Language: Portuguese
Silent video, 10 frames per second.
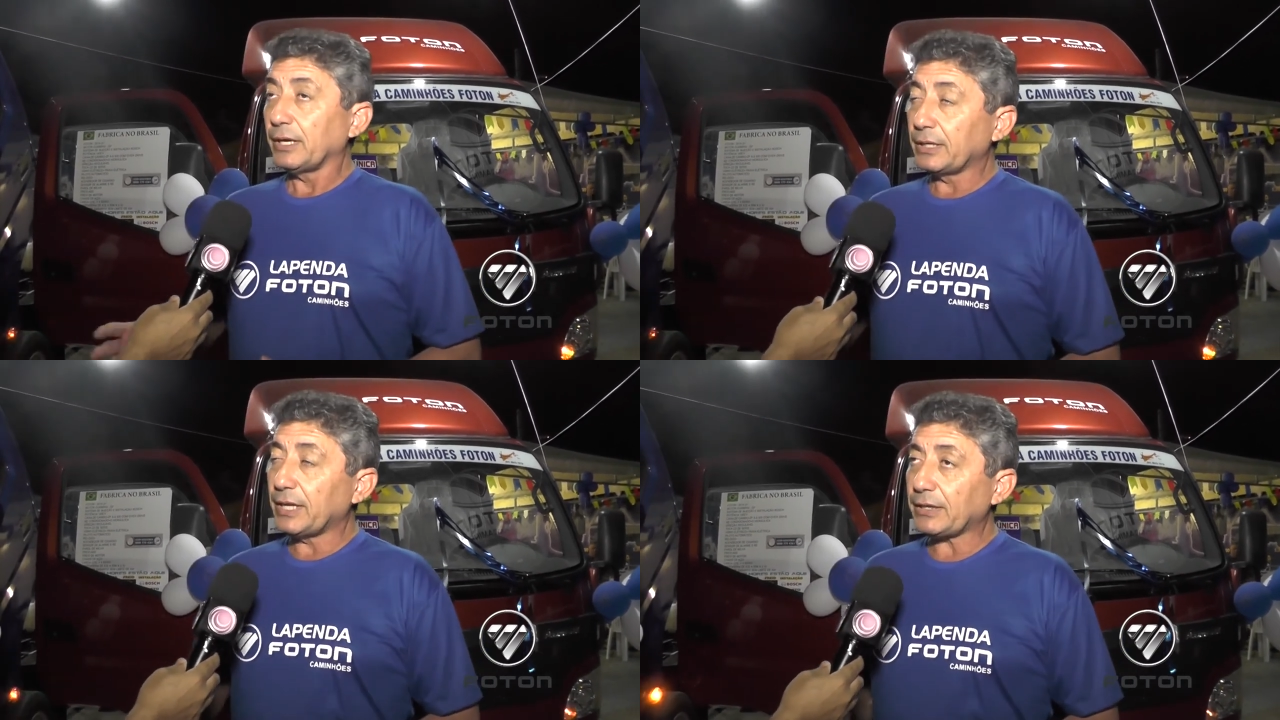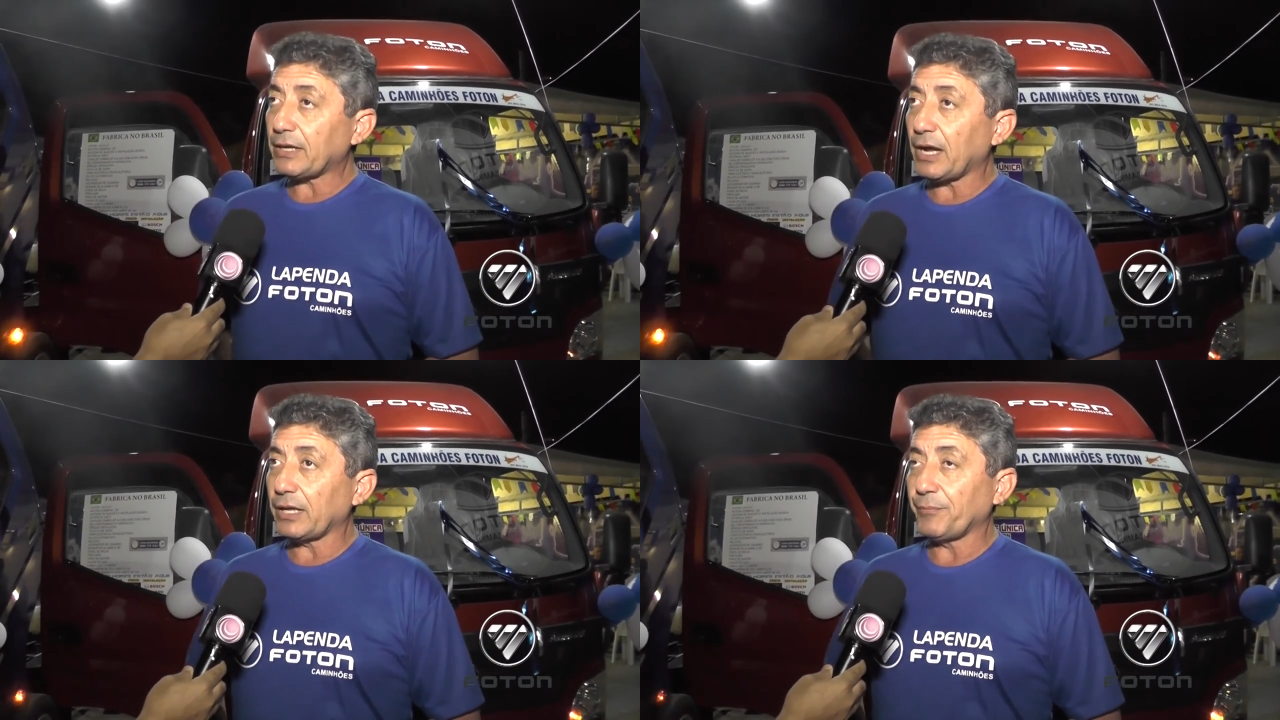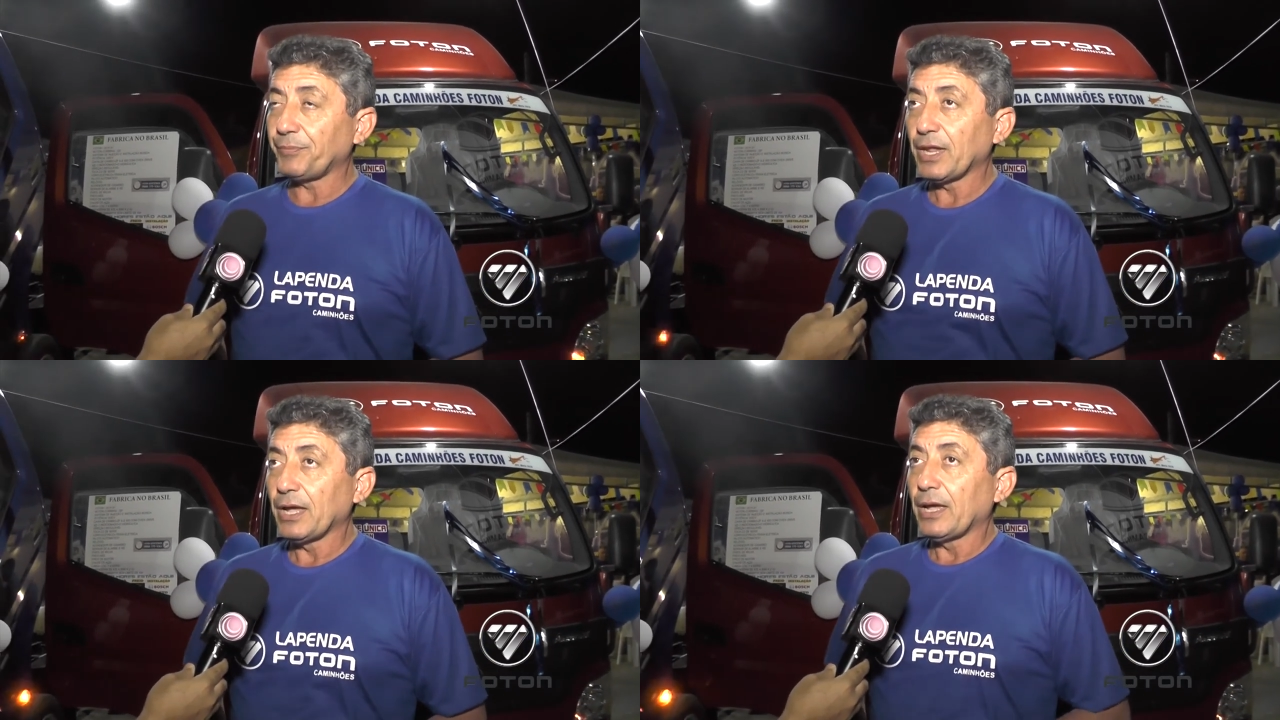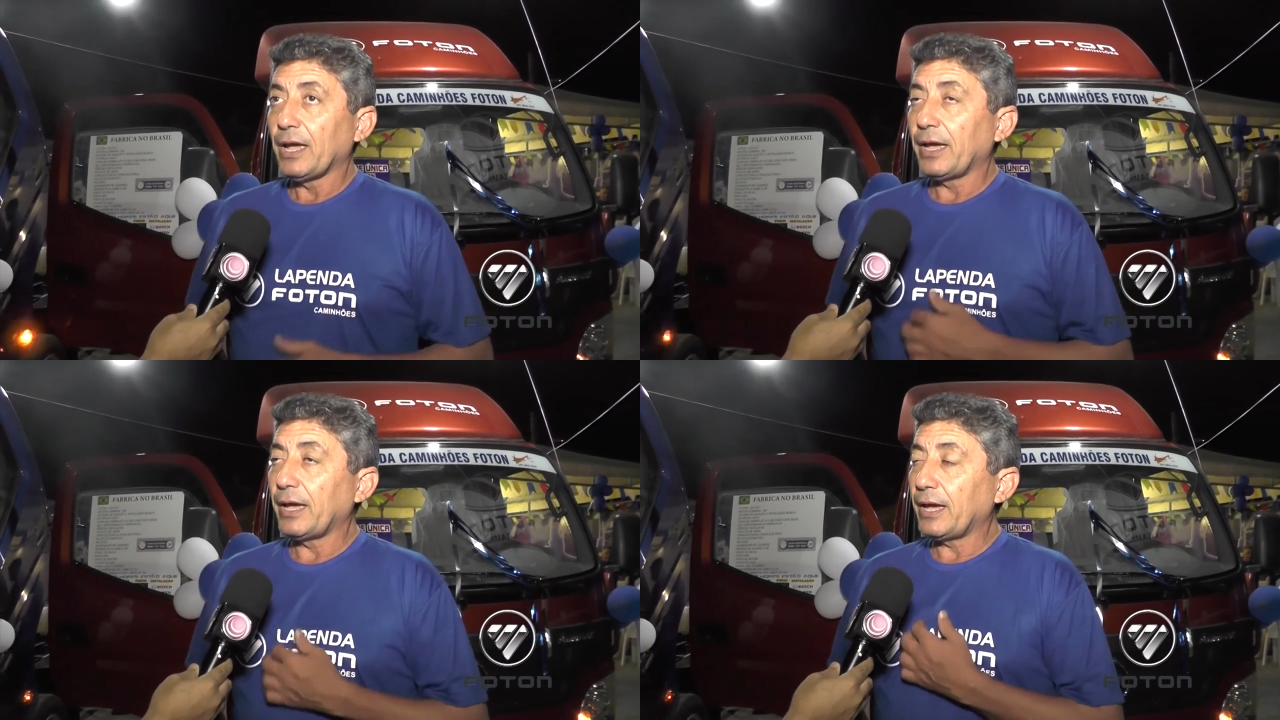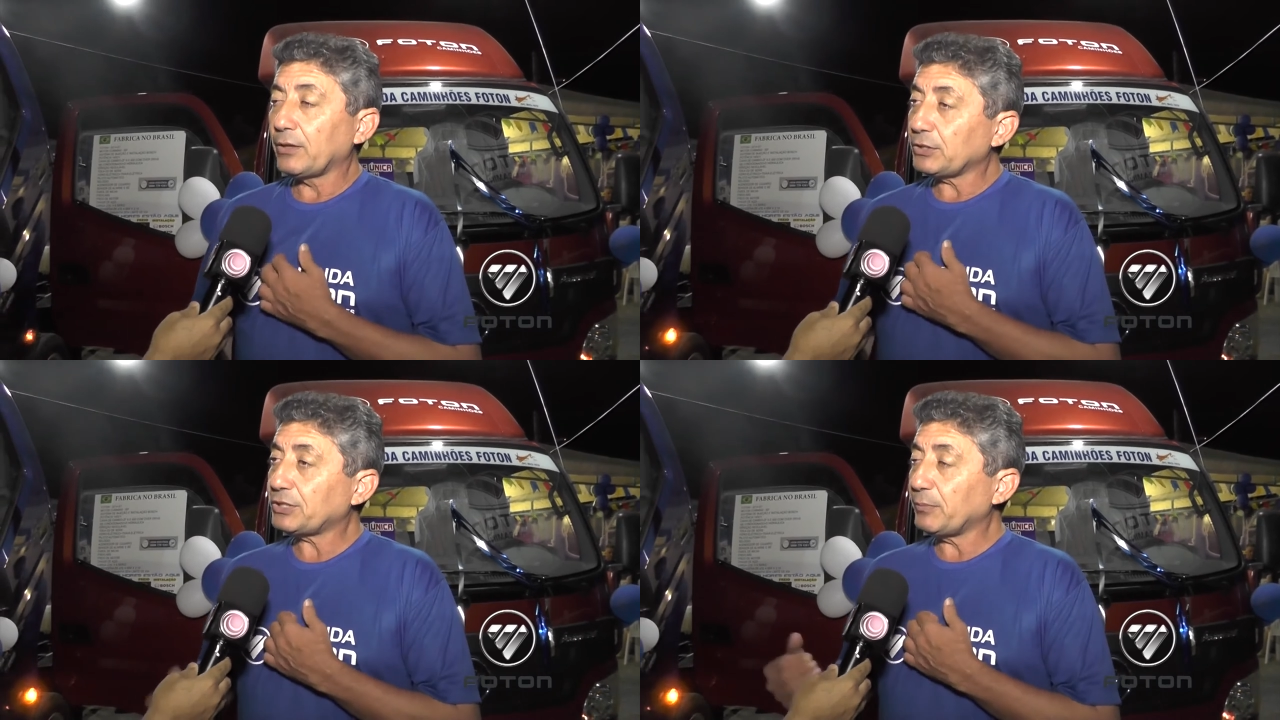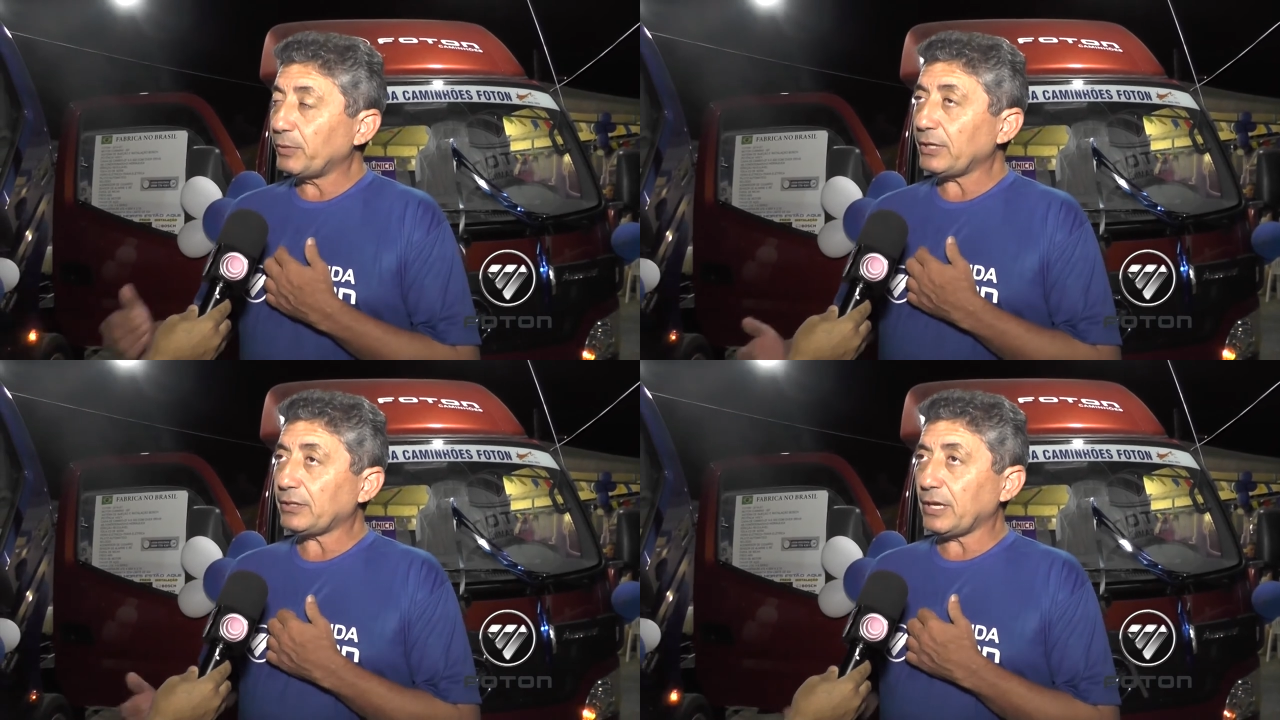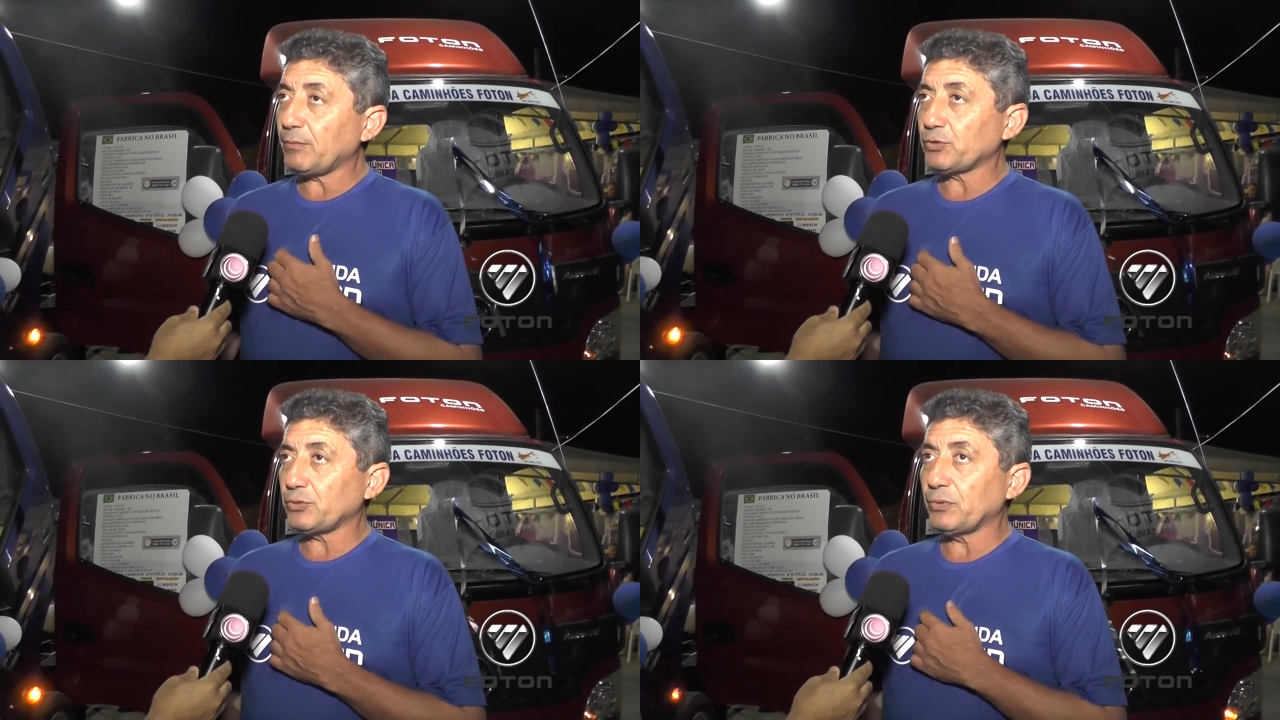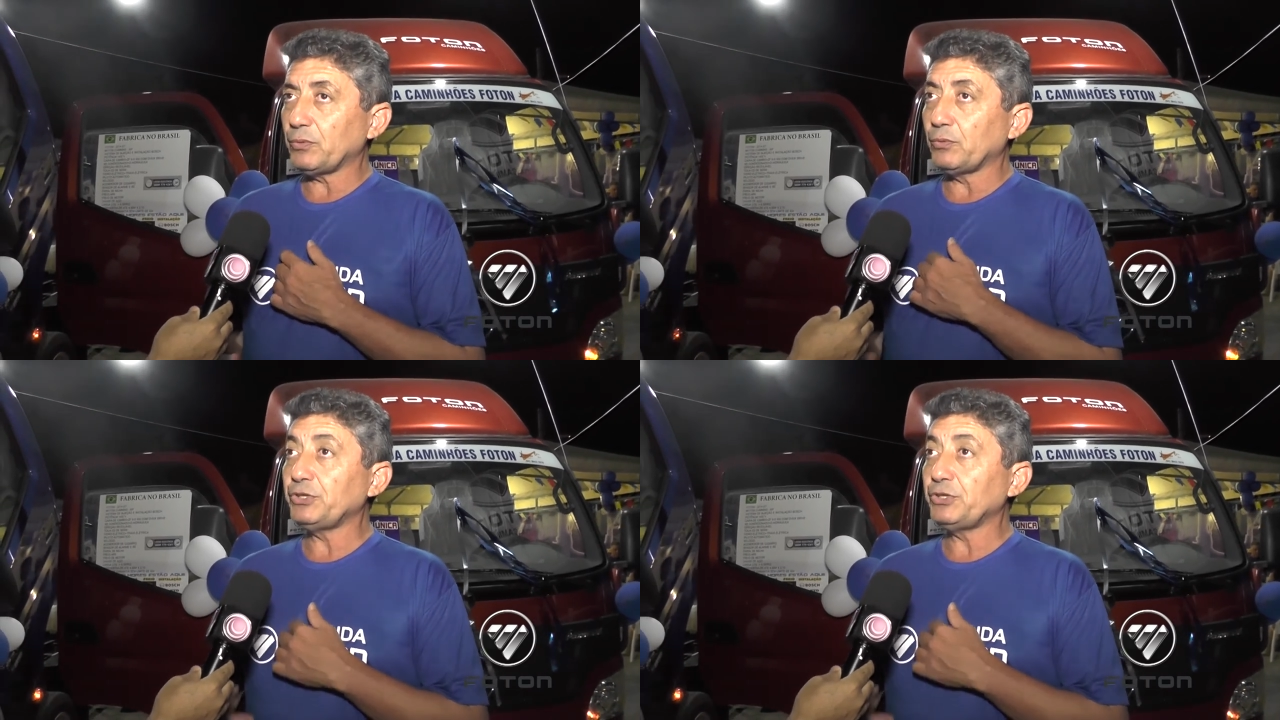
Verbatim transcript: E detalhe, é, nós também temos um,